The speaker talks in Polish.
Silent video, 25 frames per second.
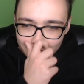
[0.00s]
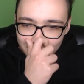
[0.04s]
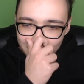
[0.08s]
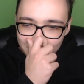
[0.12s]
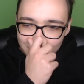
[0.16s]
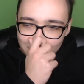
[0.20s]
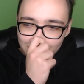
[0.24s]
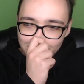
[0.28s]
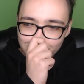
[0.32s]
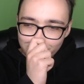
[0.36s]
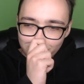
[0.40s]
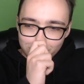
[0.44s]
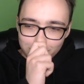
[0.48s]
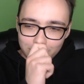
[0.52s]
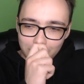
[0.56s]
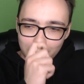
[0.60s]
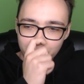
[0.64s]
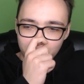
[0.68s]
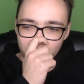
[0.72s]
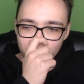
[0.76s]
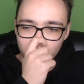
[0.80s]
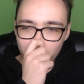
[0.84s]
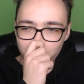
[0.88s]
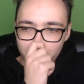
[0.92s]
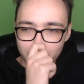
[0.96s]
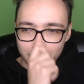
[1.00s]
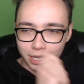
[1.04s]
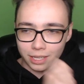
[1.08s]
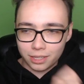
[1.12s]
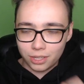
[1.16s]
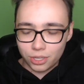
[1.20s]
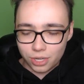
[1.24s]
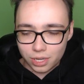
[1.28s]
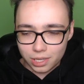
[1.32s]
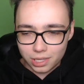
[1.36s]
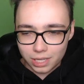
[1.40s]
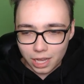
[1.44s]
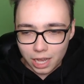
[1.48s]
I tutaj był moment,
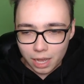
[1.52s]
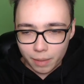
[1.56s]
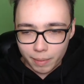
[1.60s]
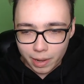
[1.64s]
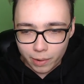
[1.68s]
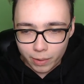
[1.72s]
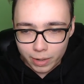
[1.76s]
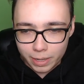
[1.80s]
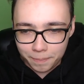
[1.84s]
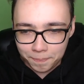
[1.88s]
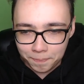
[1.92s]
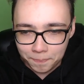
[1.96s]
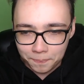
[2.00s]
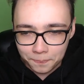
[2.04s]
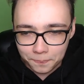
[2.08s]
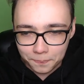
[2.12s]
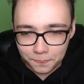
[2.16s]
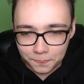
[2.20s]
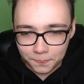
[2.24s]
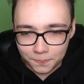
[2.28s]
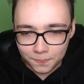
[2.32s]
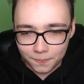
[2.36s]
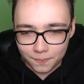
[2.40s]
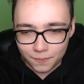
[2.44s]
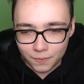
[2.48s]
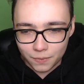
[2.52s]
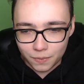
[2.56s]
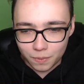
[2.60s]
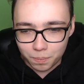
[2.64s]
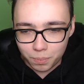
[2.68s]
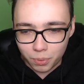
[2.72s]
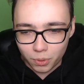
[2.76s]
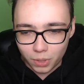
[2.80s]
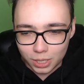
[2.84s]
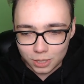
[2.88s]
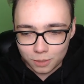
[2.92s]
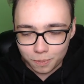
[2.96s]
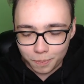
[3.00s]
kiedy się załamałem mm,
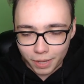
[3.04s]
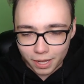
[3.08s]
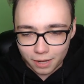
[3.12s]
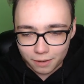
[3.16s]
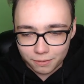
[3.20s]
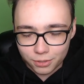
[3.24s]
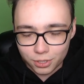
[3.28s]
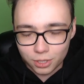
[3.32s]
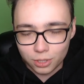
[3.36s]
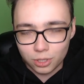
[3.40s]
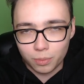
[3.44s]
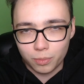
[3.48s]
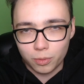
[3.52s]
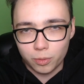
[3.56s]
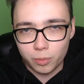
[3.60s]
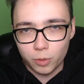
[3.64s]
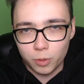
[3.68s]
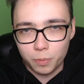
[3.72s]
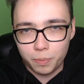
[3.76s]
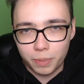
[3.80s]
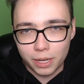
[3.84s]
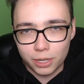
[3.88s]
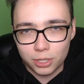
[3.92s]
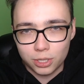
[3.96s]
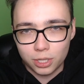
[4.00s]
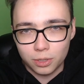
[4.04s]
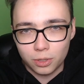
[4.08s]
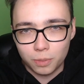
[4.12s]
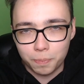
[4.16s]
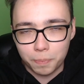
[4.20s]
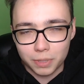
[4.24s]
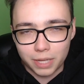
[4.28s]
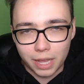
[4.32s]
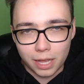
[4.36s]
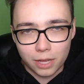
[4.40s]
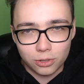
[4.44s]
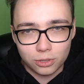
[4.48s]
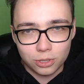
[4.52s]
po raz pierwszy. To był mój pierwszy
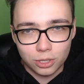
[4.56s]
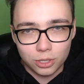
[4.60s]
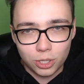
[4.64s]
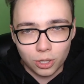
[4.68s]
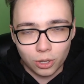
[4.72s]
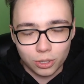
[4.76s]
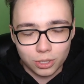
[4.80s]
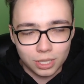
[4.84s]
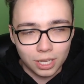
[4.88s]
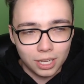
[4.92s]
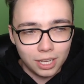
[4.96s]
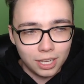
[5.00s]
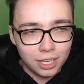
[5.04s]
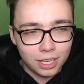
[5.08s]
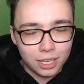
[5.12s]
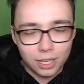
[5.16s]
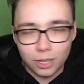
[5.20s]
potężny cios.